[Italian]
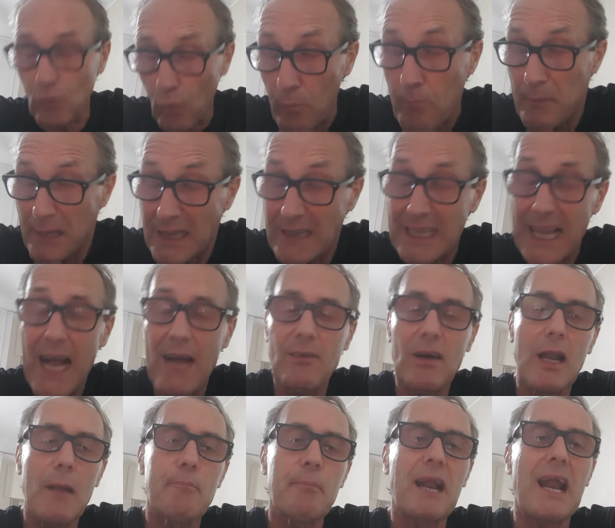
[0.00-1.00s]
commentava,
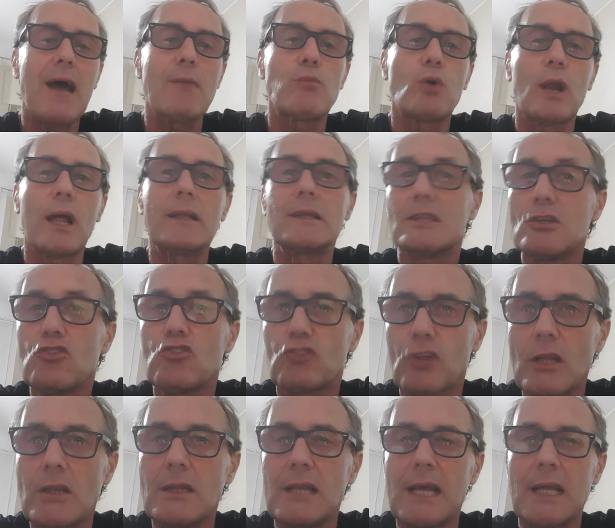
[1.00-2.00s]
la, parabola
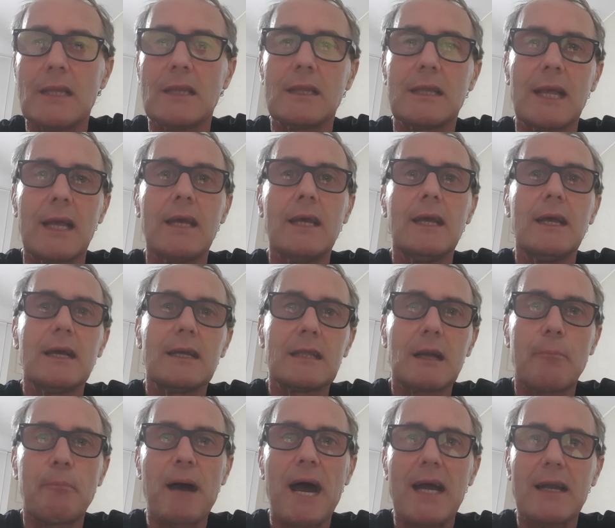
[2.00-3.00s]
discendente
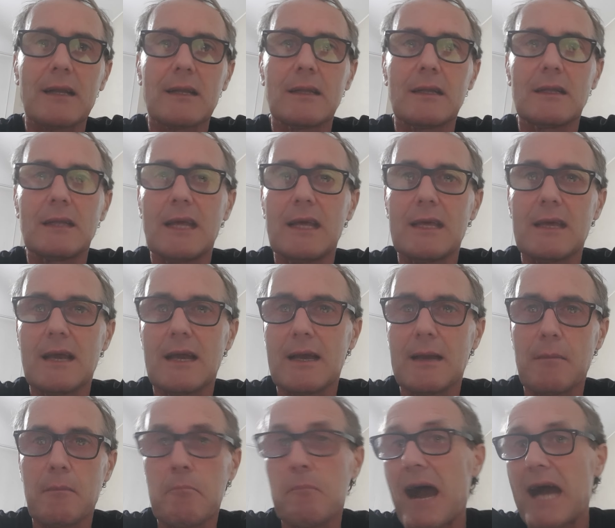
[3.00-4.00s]
da parte dei
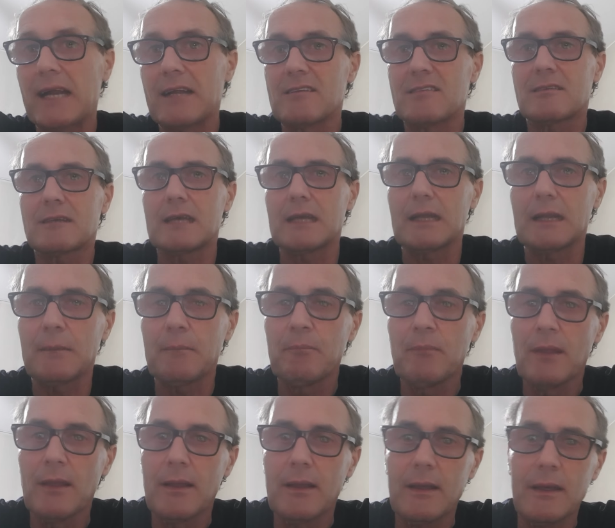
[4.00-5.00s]
eh, Maneskin.
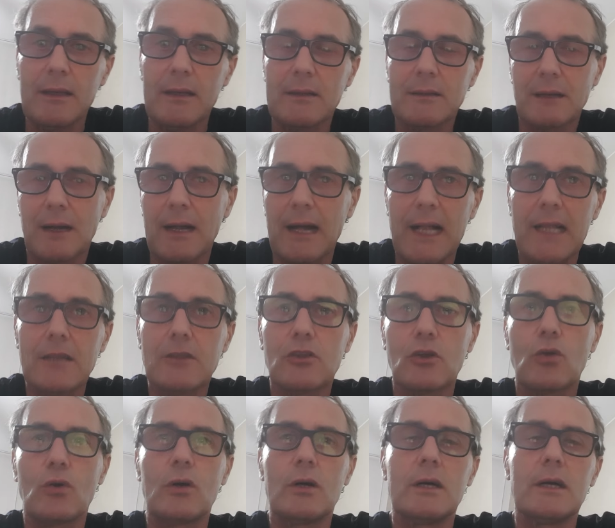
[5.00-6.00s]
E tra
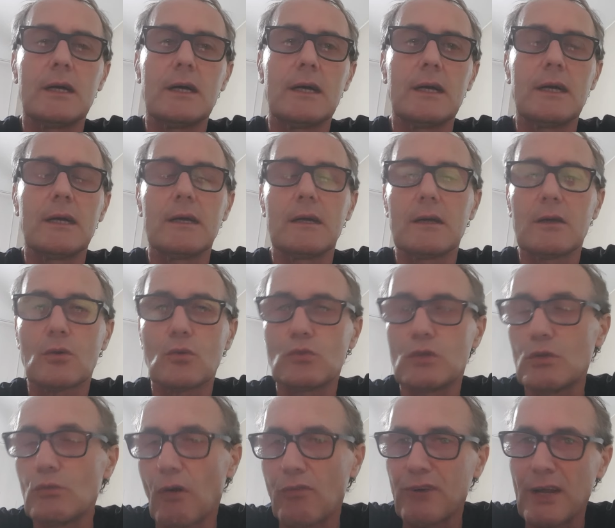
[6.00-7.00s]
l'altro eh,
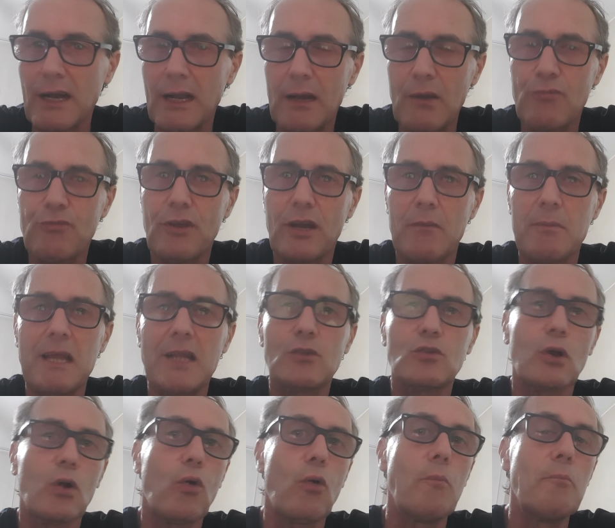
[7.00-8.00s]
continuo a fare
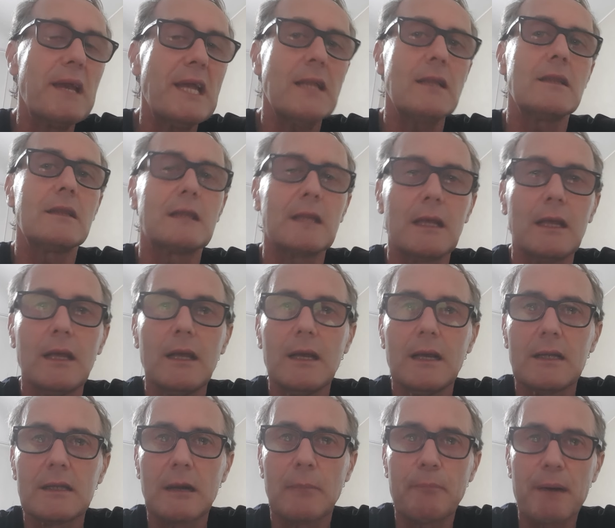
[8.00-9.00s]
riferimento a commenti
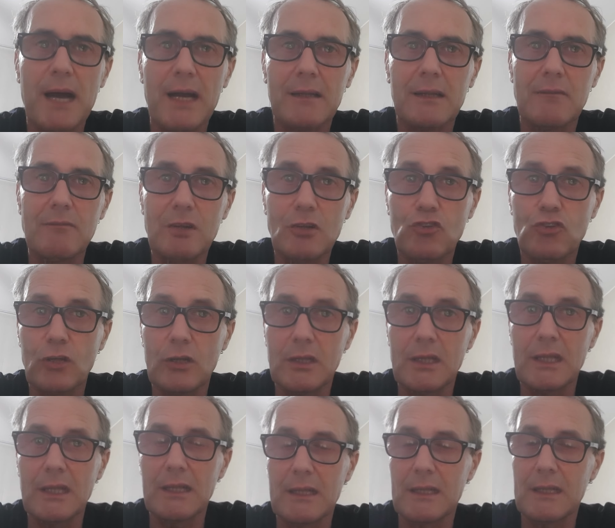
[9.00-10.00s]
da parte invece
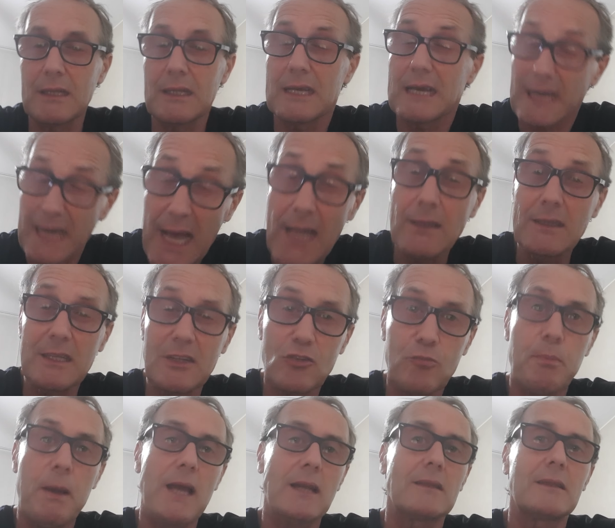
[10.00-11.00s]
di, di, di grandi
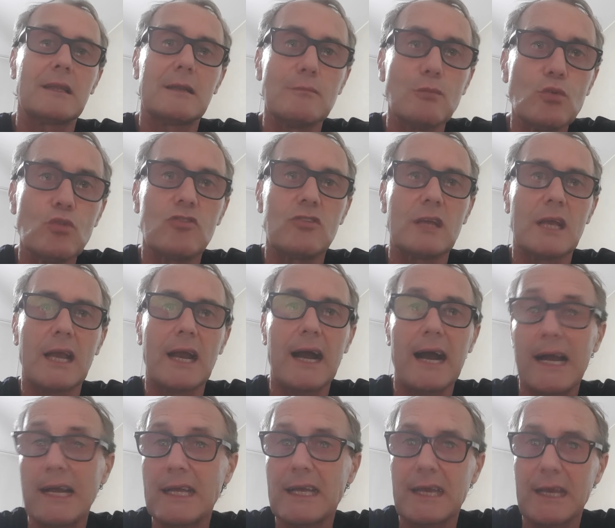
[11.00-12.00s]
esperti esperti di musica,
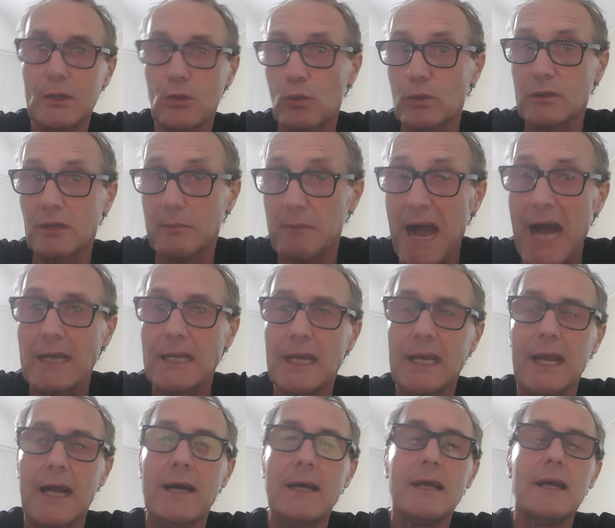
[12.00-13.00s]
anche
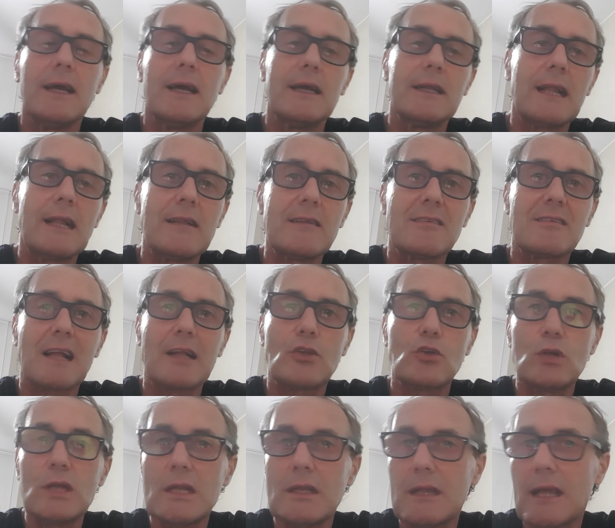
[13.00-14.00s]
d'oltremanica, negli Stati
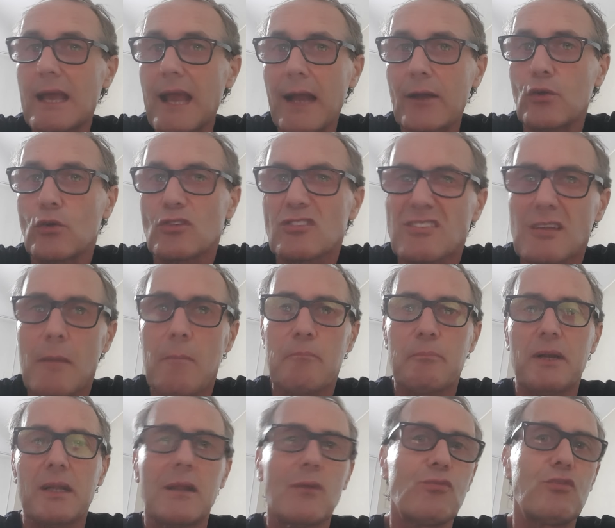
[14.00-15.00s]
Uniti, che hanno
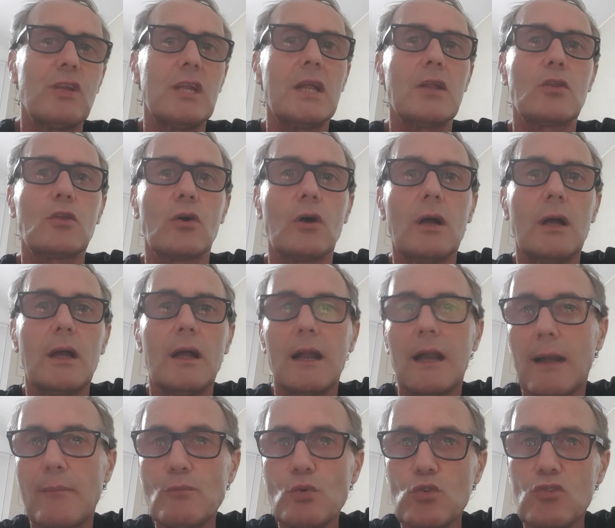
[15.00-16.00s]
sempre definito
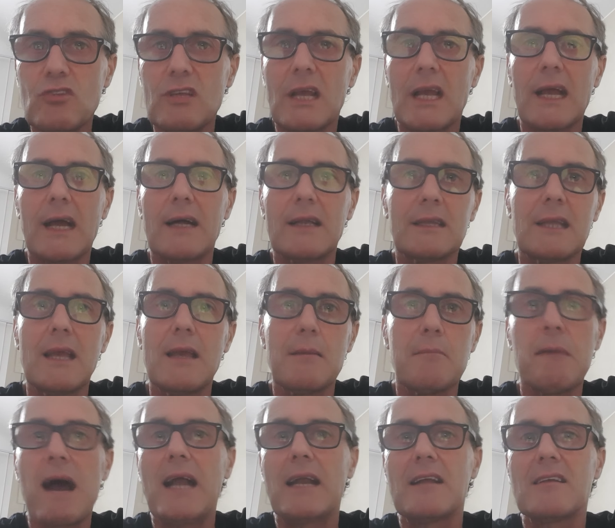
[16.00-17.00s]
la musica dei
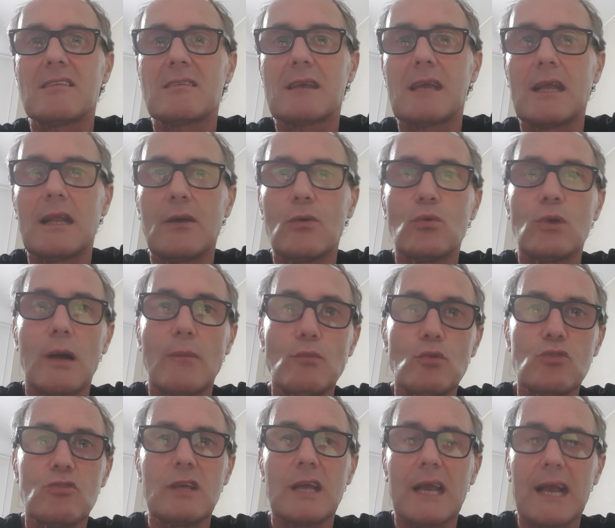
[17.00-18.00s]
Maneskin una
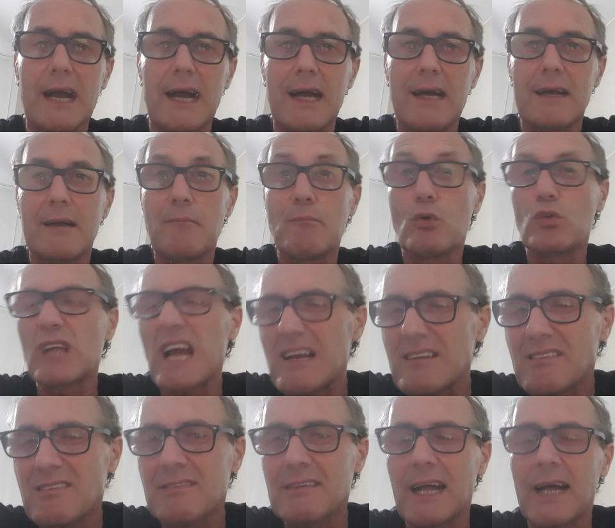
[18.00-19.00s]
musica eh,
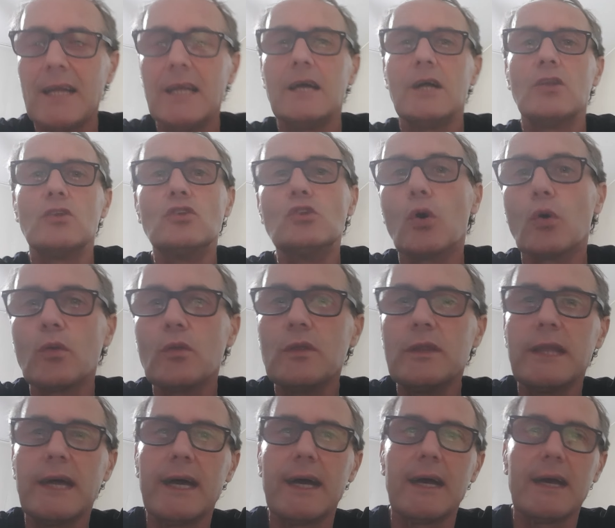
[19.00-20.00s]
modesta,
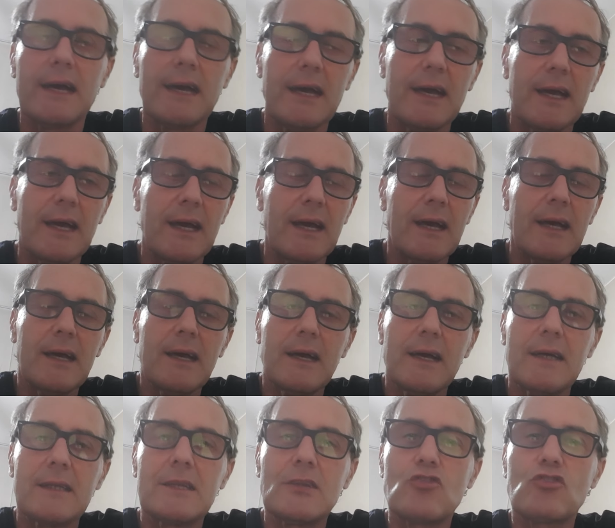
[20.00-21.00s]
non... Eh,
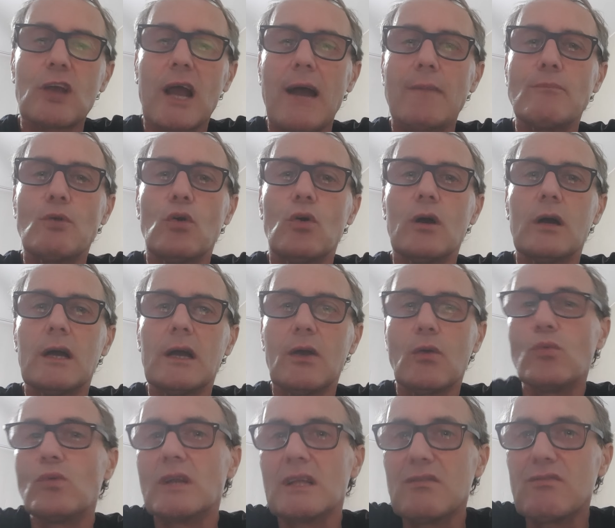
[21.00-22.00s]
diciamo eh,
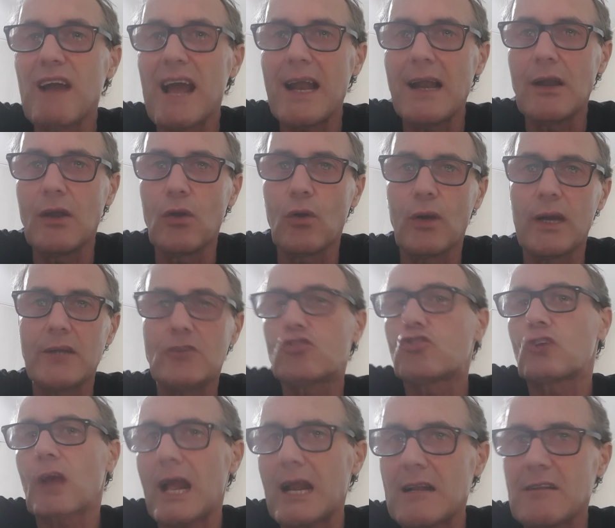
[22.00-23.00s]
un livello
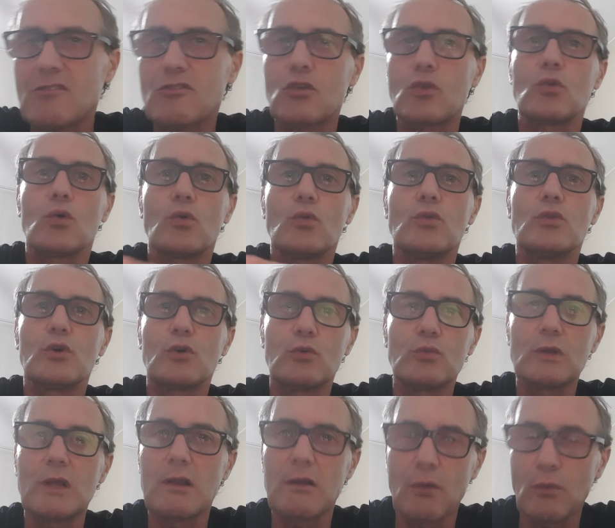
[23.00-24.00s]
eccelso, non
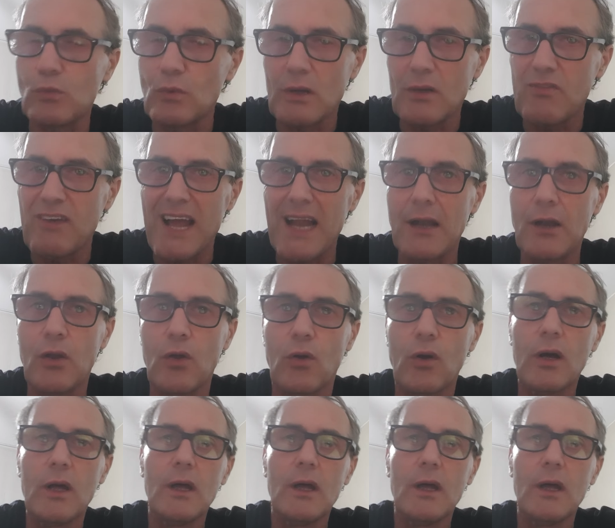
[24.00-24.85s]
un, un livello